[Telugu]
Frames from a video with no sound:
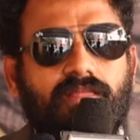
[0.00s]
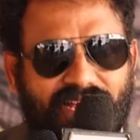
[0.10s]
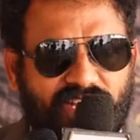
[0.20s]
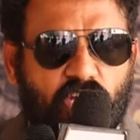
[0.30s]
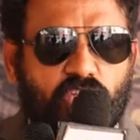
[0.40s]

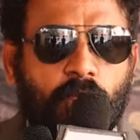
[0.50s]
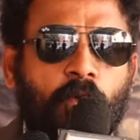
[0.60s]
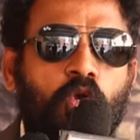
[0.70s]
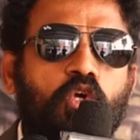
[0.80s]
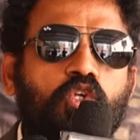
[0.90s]
దయచేసి
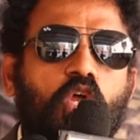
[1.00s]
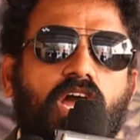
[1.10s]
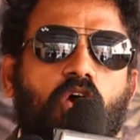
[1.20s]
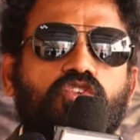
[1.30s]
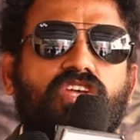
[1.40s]
ప్రొడ్యూసర్
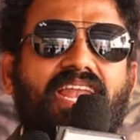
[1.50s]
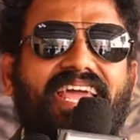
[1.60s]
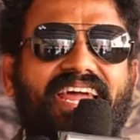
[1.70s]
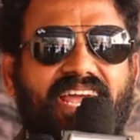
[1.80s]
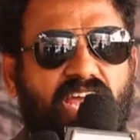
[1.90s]

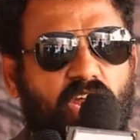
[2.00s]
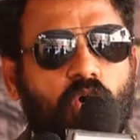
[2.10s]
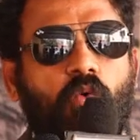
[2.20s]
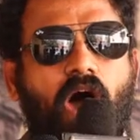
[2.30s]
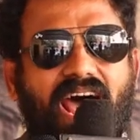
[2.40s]
కౌన్సిల్కి
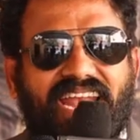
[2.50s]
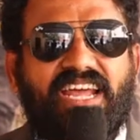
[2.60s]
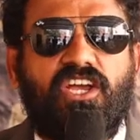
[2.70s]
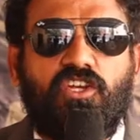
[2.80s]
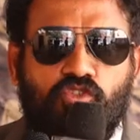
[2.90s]
నేను
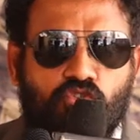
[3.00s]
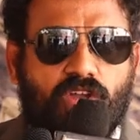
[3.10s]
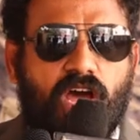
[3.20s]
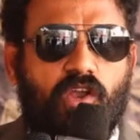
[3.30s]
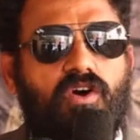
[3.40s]
వార్నింగ్
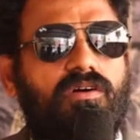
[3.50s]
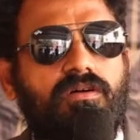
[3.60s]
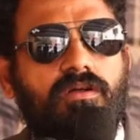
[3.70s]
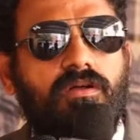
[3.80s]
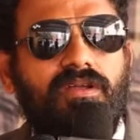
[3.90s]
ఇస్తున్నాను
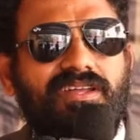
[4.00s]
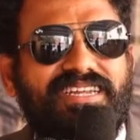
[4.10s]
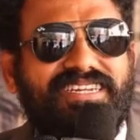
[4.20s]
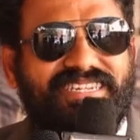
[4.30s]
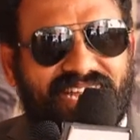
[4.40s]

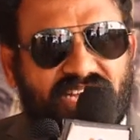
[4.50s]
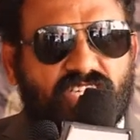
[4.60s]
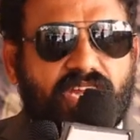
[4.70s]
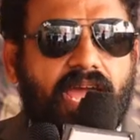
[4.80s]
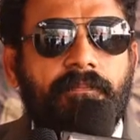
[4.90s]

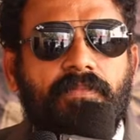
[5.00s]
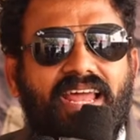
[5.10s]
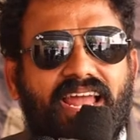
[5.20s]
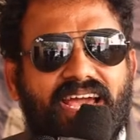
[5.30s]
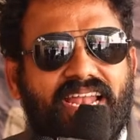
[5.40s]
నెక్స్ట్ టైం
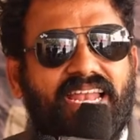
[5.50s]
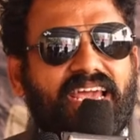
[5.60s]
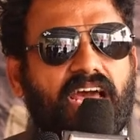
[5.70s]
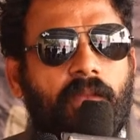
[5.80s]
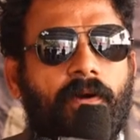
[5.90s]
ఇలా
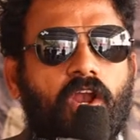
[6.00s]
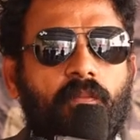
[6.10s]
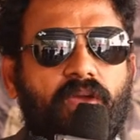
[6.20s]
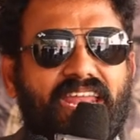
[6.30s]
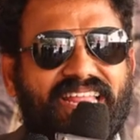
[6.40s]
ఇల్లీగల్
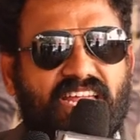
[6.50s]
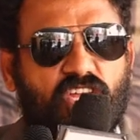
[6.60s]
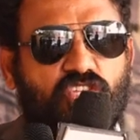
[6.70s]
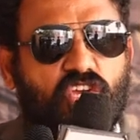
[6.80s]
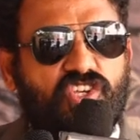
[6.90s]
పనులు మీరు
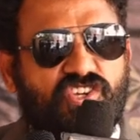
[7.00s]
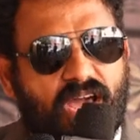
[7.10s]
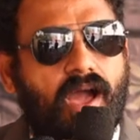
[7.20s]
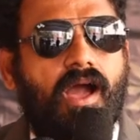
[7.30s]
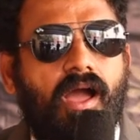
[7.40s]
ఏదైనా
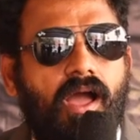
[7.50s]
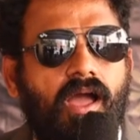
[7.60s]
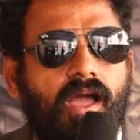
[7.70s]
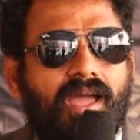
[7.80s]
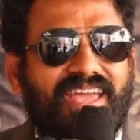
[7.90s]
చేసినా
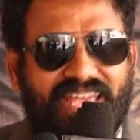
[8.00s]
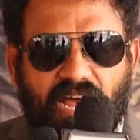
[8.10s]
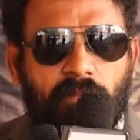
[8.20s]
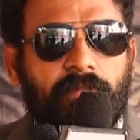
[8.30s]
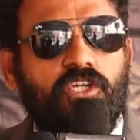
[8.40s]

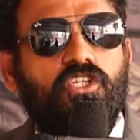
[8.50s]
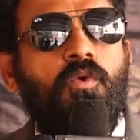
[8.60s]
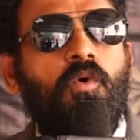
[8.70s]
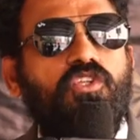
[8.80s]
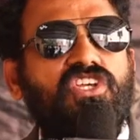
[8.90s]
ఇలా మీ
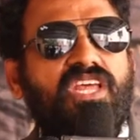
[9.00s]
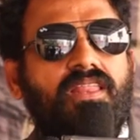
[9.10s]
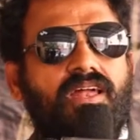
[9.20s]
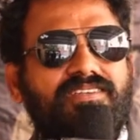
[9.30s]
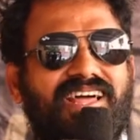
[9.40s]
ఇష్టం వచ్చింది
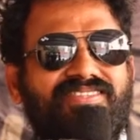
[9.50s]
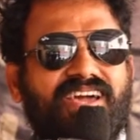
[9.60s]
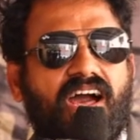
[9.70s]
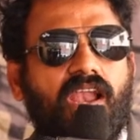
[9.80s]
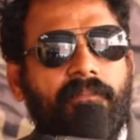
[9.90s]
కదా అని
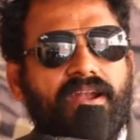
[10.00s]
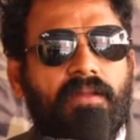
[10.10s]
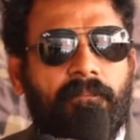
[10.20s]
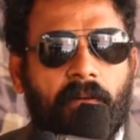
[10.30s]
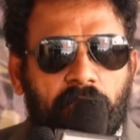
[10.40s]
సంతకాలు
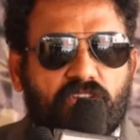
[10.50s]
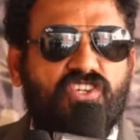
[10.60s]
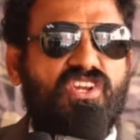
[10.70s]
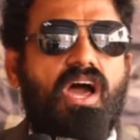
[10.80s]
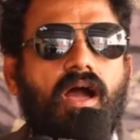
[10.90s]
పెట్టి
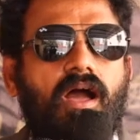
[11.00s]
పంపించిన